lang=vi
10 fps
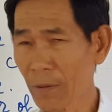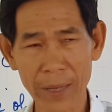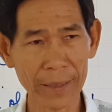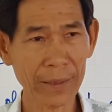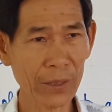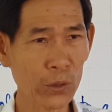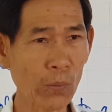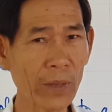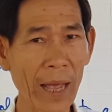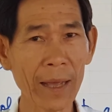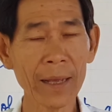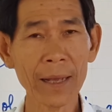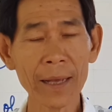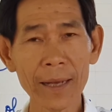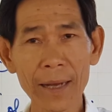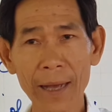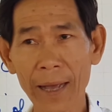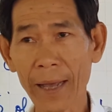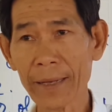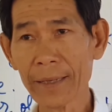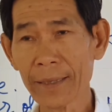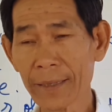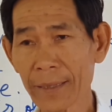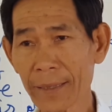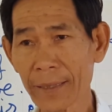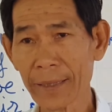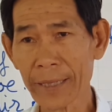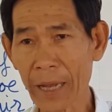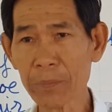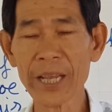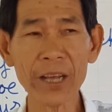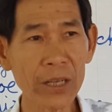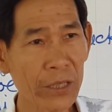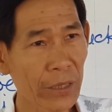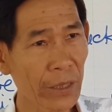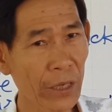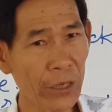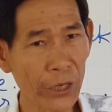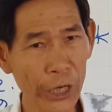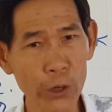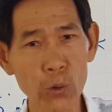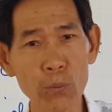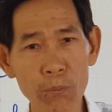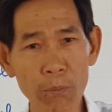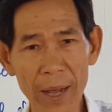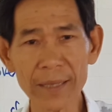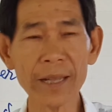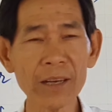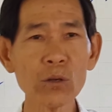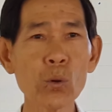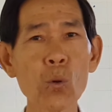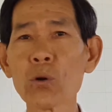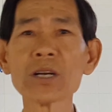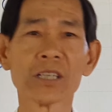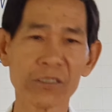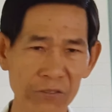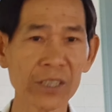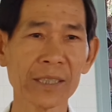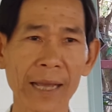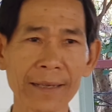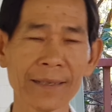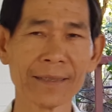hôm nay chúng ta hãy xem xét những điều mê tín của người phương tây